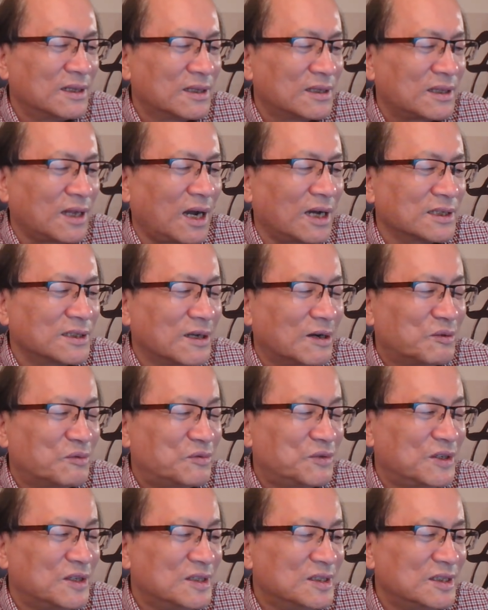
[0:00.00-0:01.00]
打下无
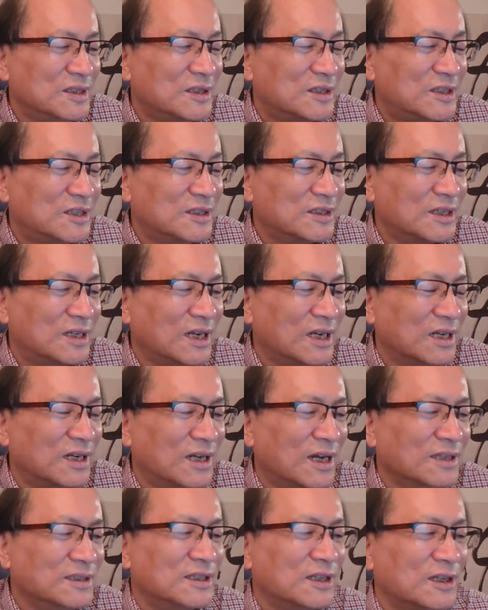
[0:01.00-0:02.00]
人机，甚至可以
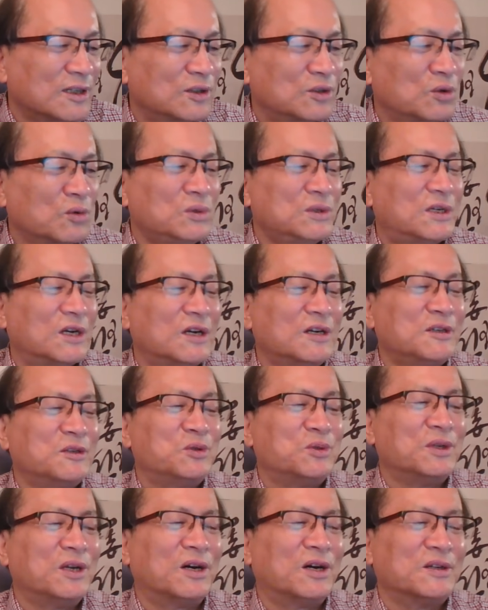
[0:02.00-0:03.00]
拦截中程
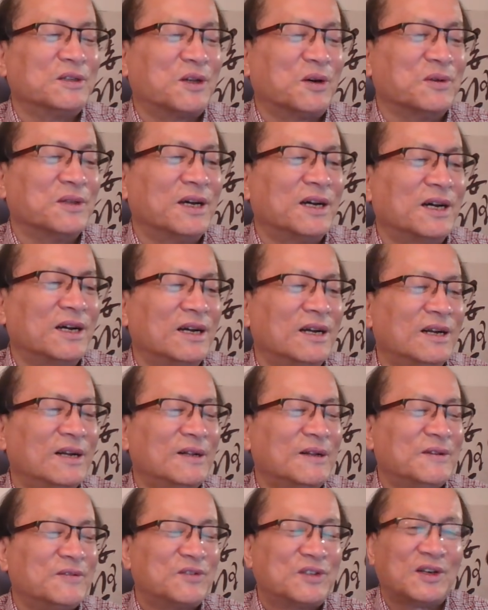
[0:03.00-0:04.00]
巡航导弹。
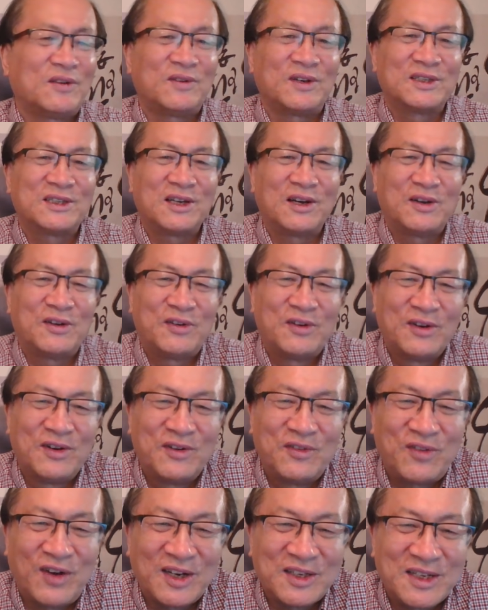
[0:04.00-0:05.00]
再往下
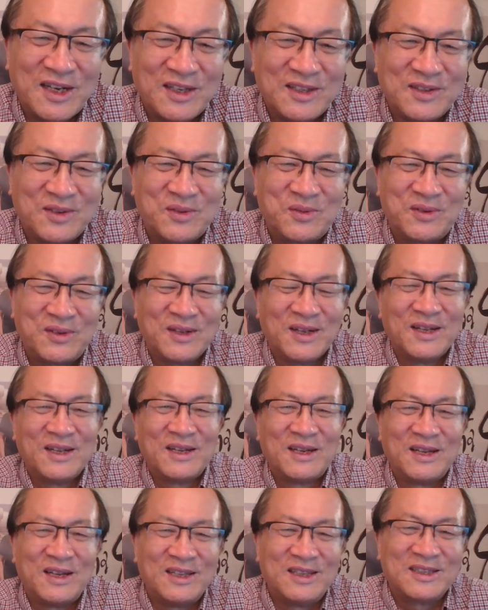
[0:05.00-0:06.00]
发展就。
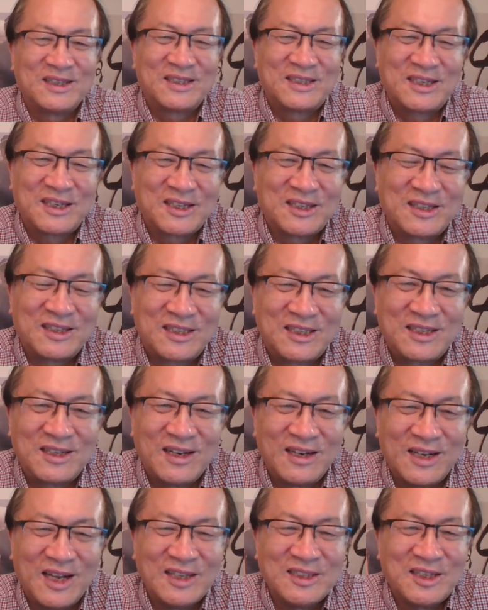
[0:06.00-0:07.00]
那这个这个
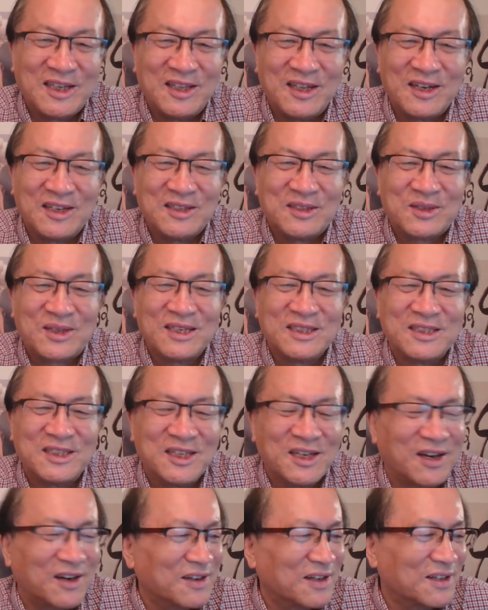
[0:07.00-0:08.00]
拦截能力就更
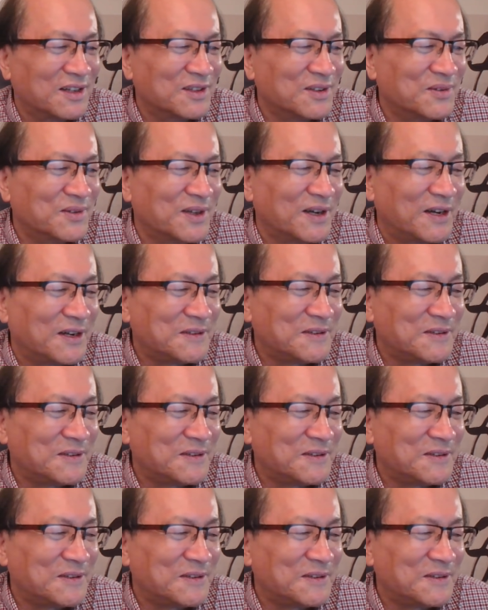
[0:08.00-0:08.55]
强了，对不对？